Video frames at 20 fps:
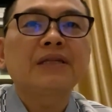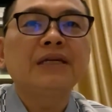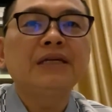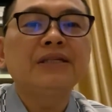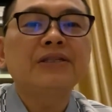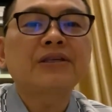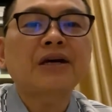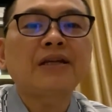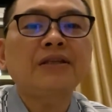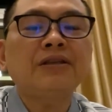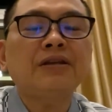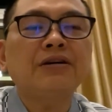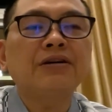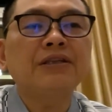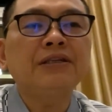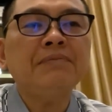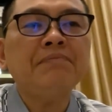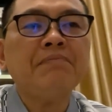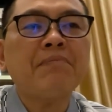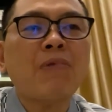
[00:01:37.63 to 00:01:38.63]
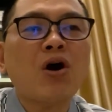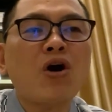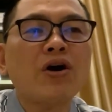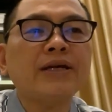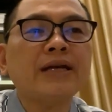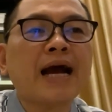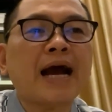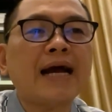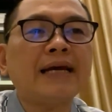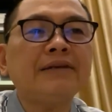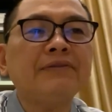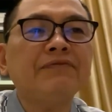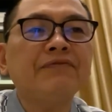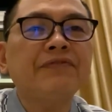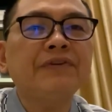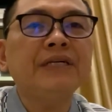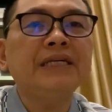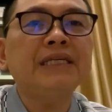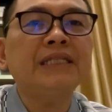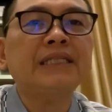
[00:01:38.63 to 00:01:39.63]
thì dẫn tới mọi hành
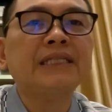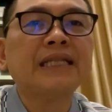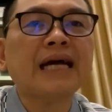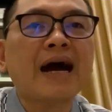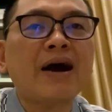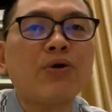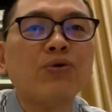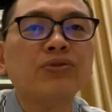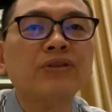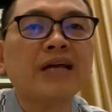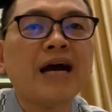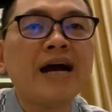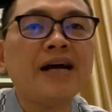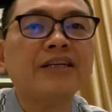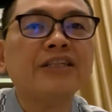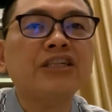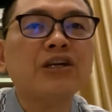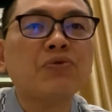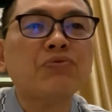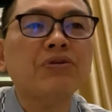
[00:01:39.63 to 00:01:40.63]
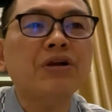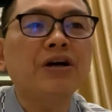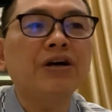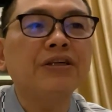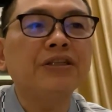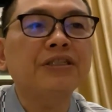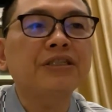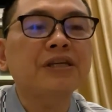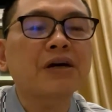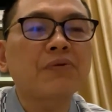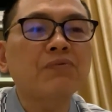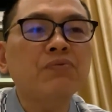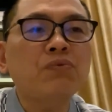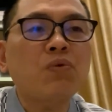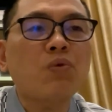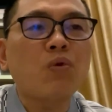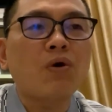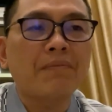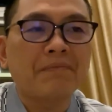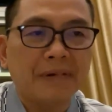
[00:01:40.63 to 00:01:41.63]
vi tạo tác trong đời sống
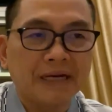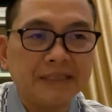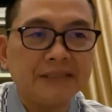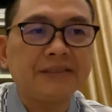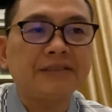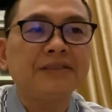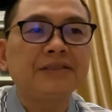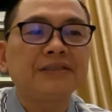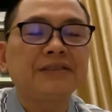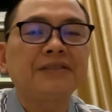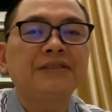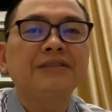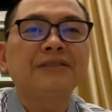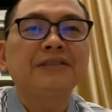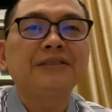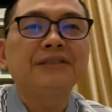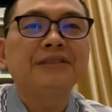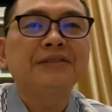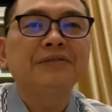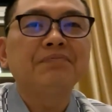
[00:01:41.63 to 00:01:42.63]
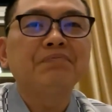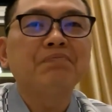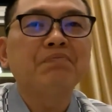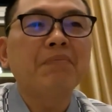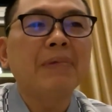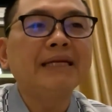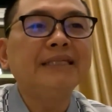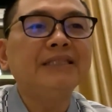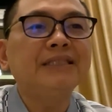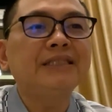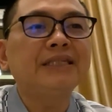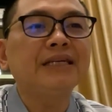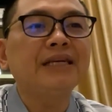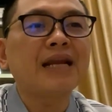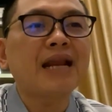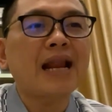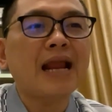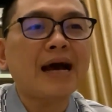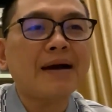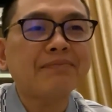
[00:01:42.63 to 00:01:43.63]
của mình mình
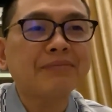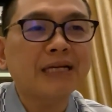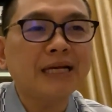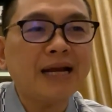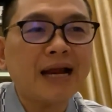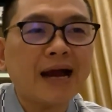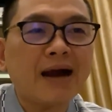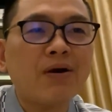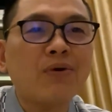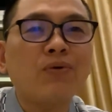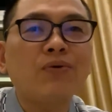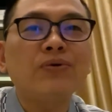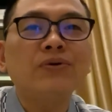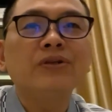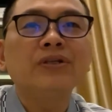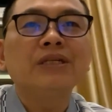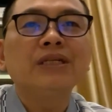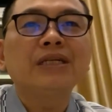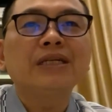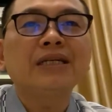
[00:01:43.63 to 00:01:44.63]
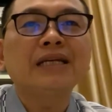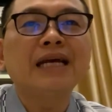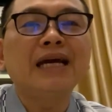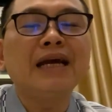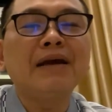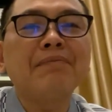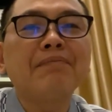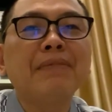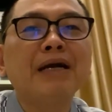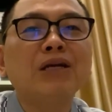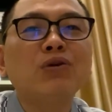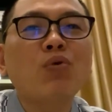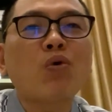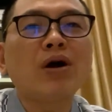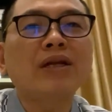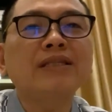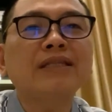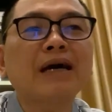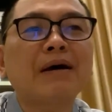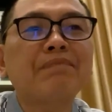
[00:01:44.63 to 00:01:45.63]
chỉ làm thế nào để mình
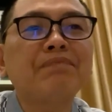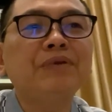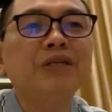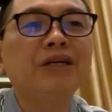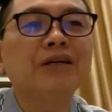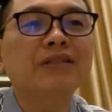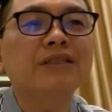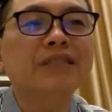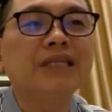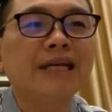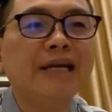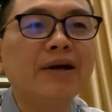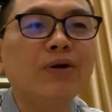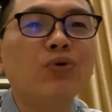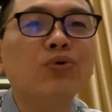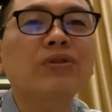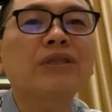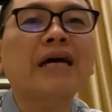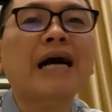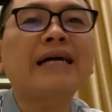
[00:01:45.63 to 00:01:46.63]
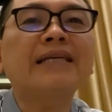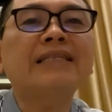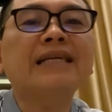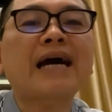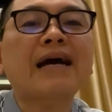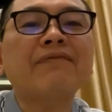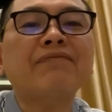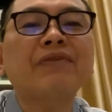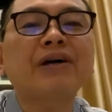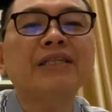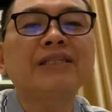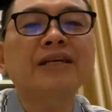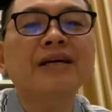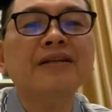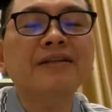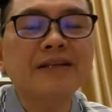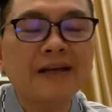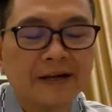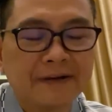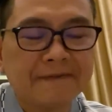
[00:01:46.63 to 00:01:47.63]
huân tập được nhiều tài sản vật
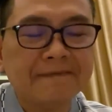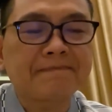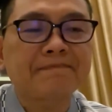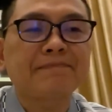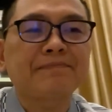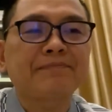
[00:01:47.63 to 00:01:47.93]
chất nhất